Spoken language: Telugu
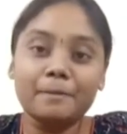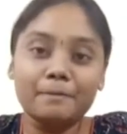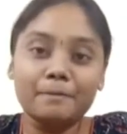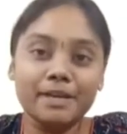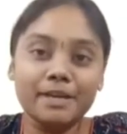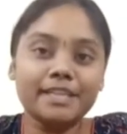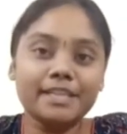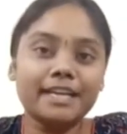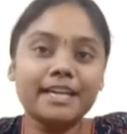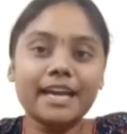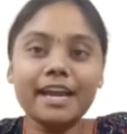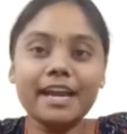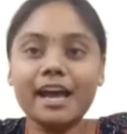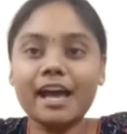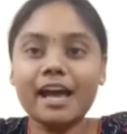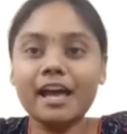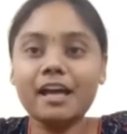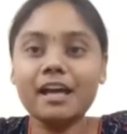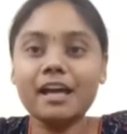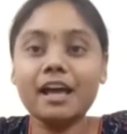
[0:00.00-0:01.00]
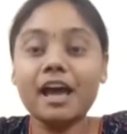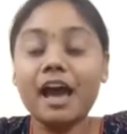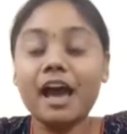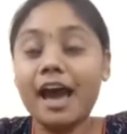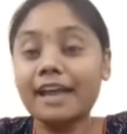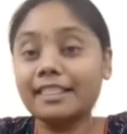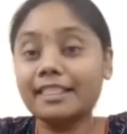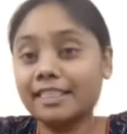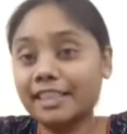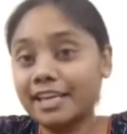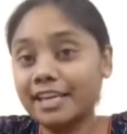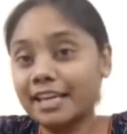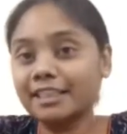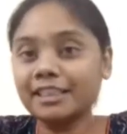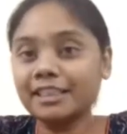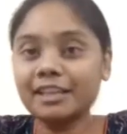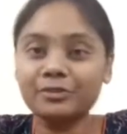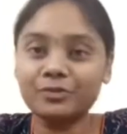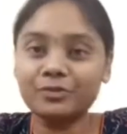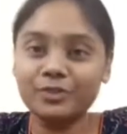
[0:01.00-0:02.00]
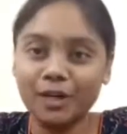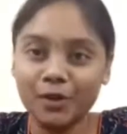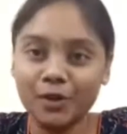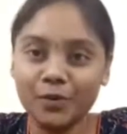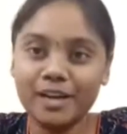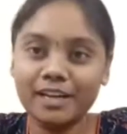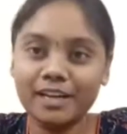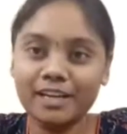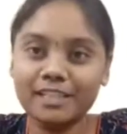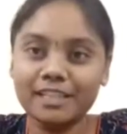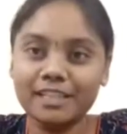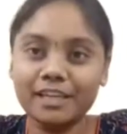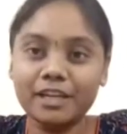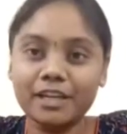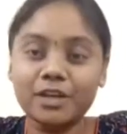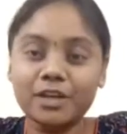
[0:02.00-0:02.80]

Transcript: మీ దగ్గర అత్యంత విలువైనది